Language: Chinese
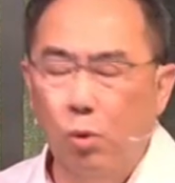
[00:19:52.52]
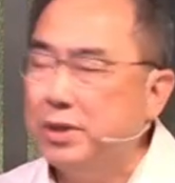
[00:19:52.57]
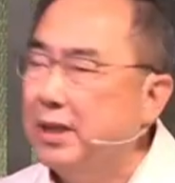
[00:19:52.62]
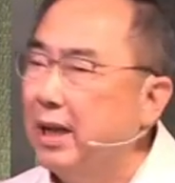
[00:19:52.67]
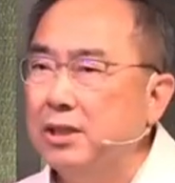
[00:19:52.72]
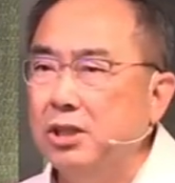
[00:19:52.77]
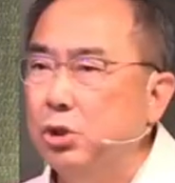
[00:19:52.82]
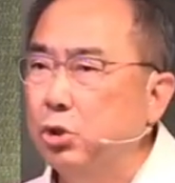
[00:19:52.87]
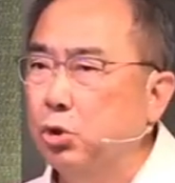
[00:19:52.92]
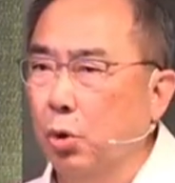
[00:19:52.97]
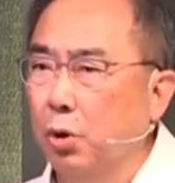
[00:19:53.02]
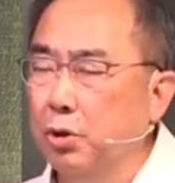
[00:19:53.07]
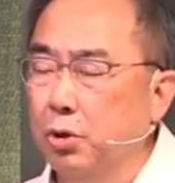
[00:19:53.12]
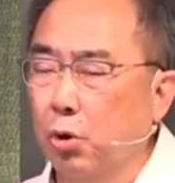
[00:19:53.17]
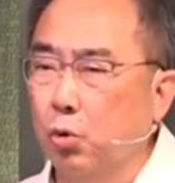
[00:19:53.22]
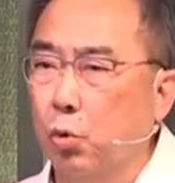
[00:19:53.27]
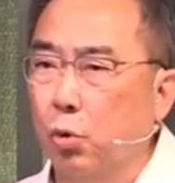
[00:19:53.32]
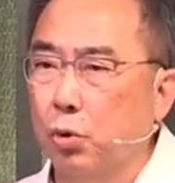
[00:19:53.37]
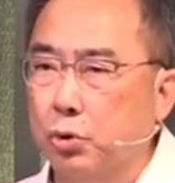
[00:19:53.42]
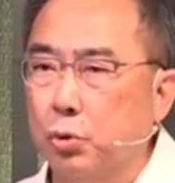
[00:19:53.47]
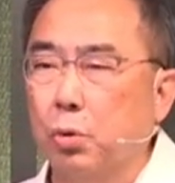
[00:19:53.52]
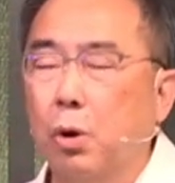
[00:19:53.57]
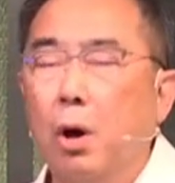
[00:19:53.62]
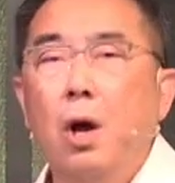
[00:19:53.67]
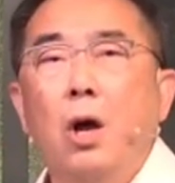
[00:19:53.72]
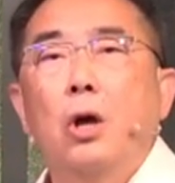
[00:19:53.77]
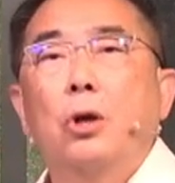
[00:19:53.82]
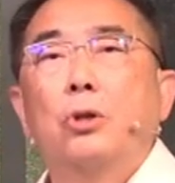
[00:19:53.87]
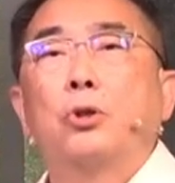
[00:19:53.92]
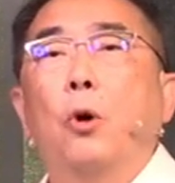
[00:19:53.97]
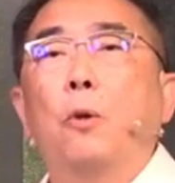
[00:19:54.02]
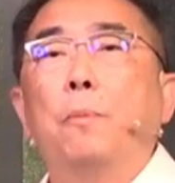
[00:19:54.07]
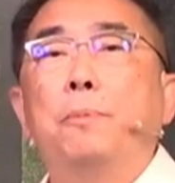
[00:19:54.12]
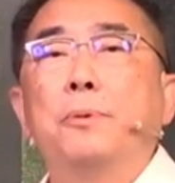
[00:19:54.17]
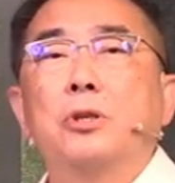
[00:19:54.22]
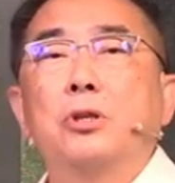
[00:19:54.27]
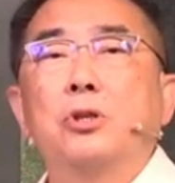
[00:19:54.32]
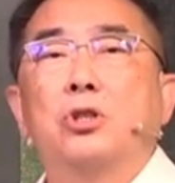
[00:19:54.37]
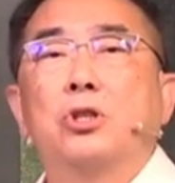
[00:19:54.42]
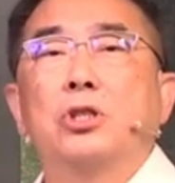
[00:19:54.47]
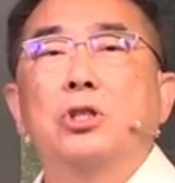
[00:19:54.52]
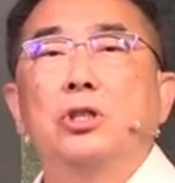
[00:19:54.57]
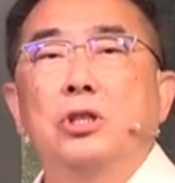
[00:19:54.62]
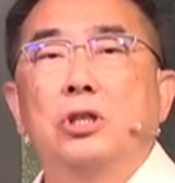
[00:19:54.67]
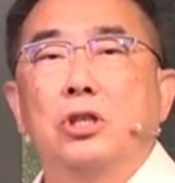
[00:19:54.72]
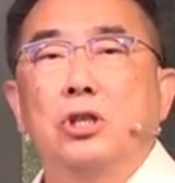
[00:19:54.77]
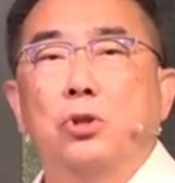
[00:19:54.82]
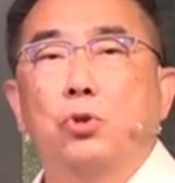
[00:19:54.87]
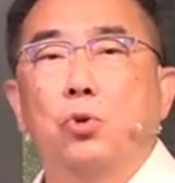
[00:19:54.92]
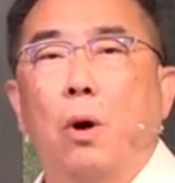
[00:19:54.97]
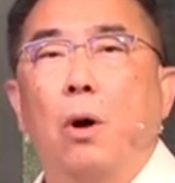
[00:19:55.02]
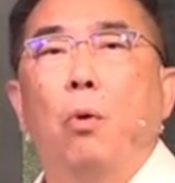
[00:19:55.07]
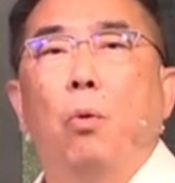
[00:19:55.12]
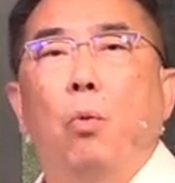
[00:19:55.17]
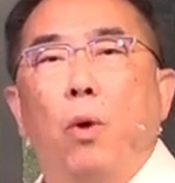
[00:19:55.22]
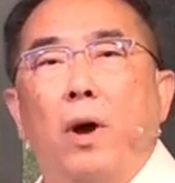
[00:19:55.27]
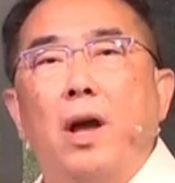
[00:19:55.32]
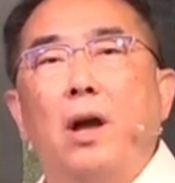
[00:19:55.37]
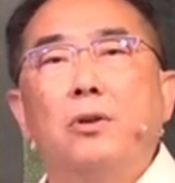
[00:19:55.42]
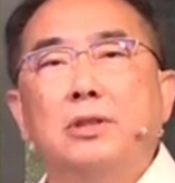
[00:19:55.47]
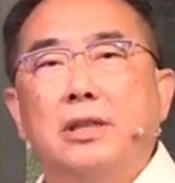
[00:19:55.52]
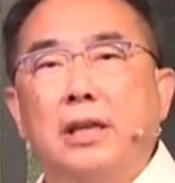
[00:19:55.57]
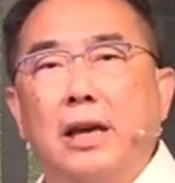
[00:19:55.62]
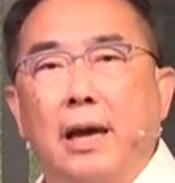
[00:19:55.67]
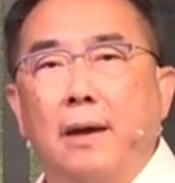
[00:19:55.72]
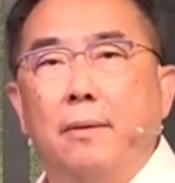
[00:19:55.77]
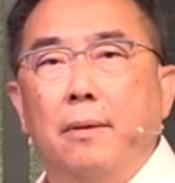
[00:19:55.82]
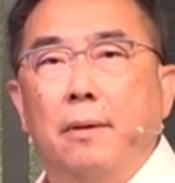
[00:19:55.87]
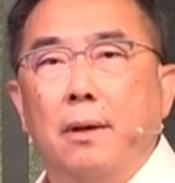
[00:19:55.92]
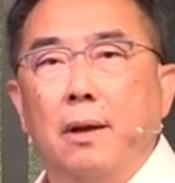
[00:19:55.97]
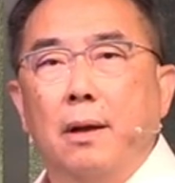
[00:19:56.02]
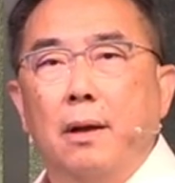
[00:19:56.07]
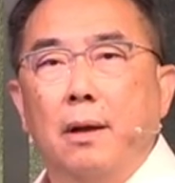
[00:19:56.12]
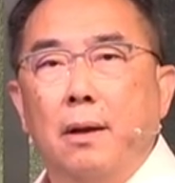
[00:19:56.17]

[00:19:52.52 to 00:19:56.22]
我相信所有的果树都不是枝子说我要结，